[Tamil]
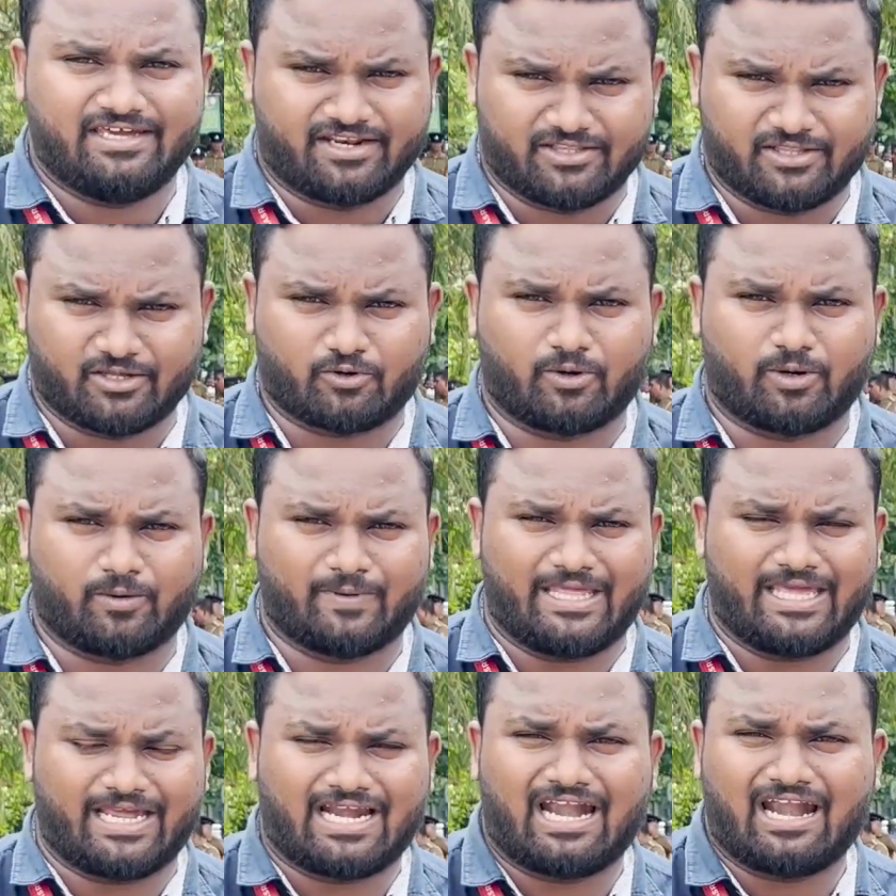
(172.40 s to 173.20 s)
இருந்து
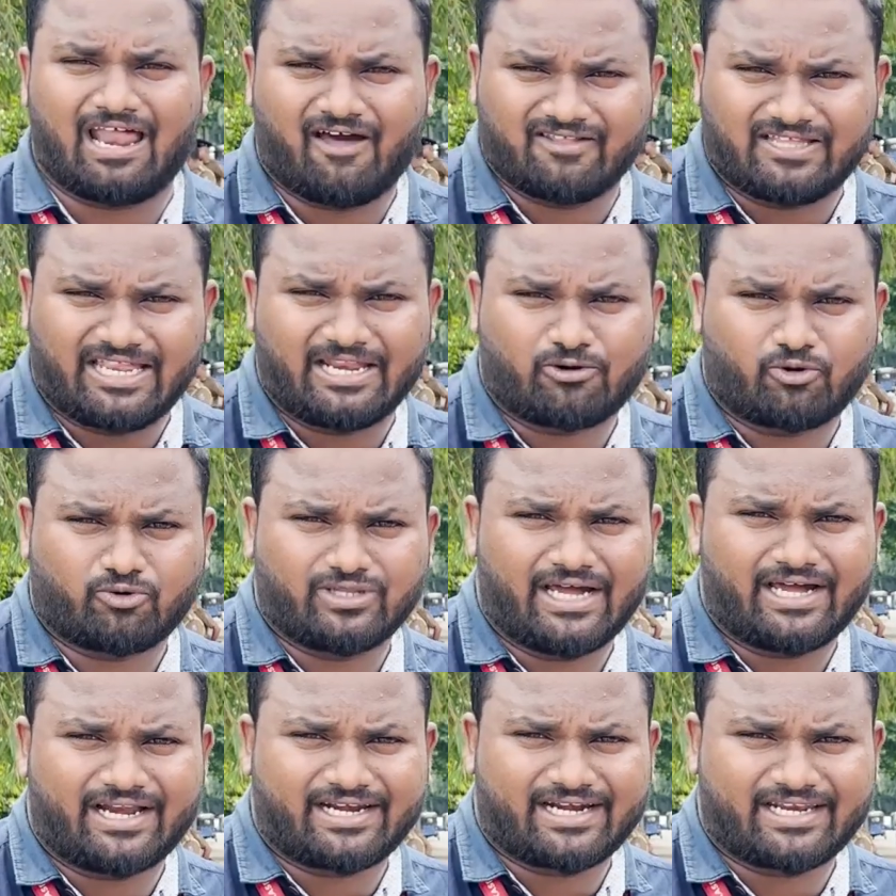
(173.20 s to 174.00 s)
கொண்டிருப்பதை எங்களால்
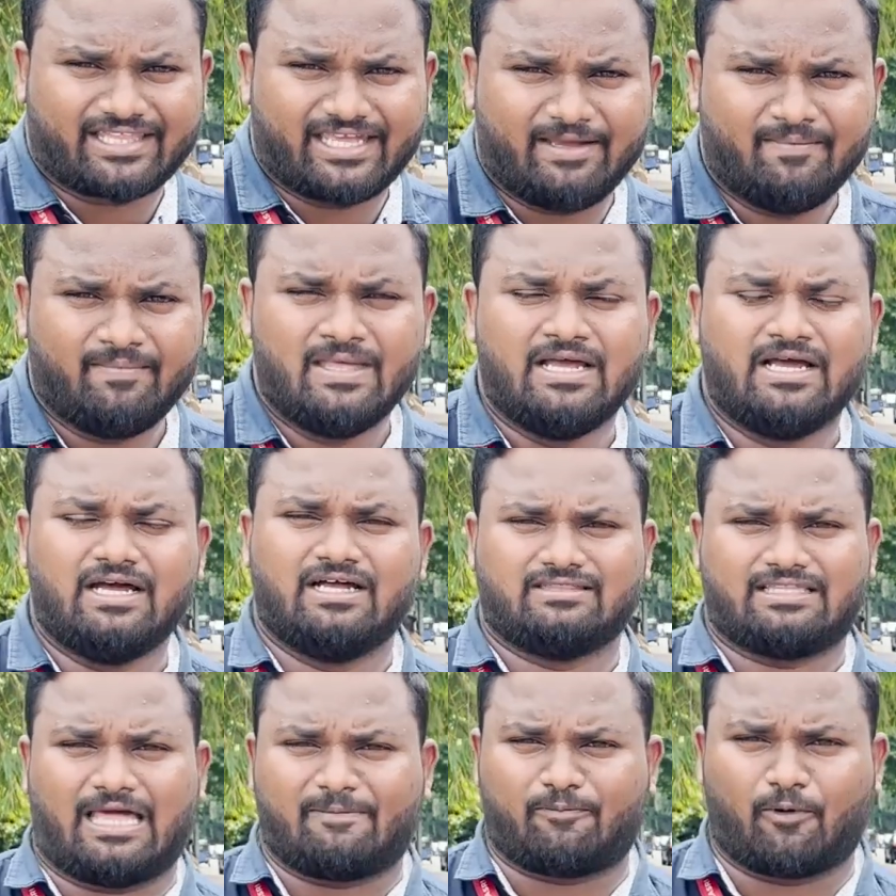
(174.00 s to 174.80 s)
கொண்டதாக இருக்கிறது
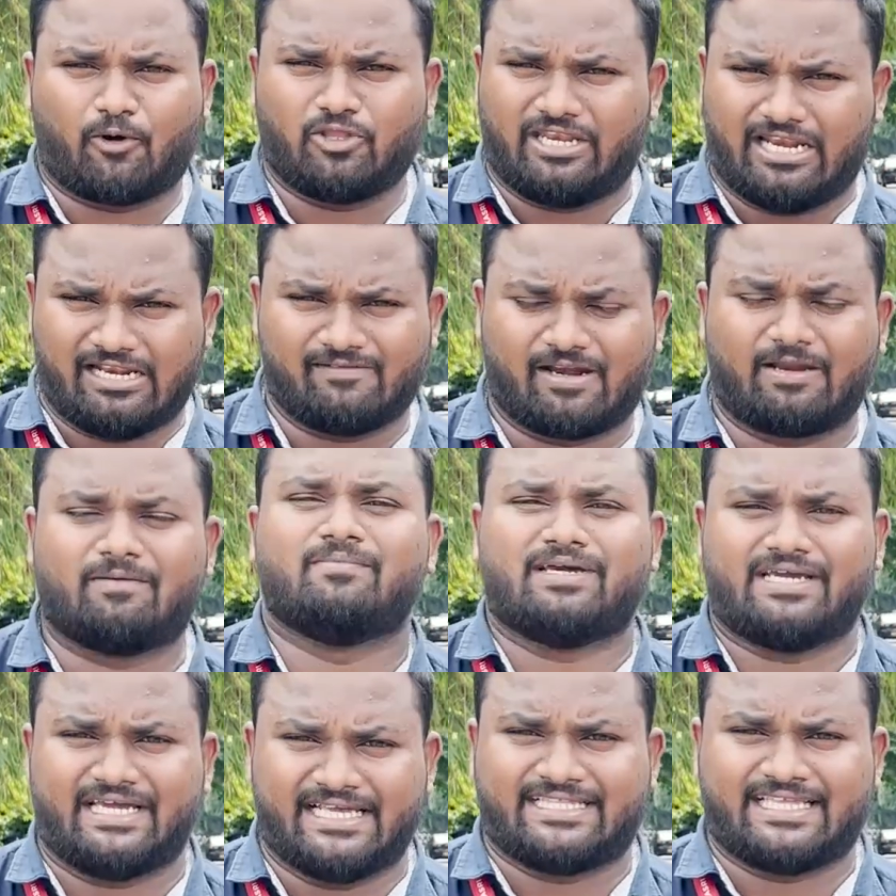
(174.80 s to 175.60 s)
தற்பொழுது
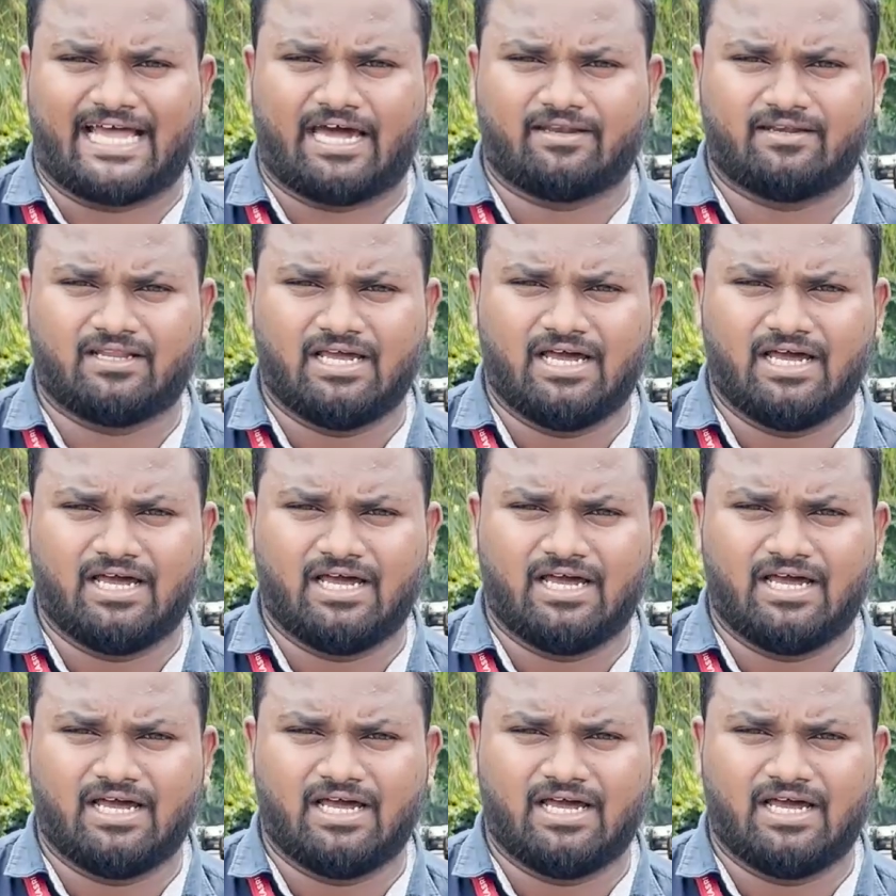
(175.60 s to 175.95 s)
நிலவரம் இத்தான்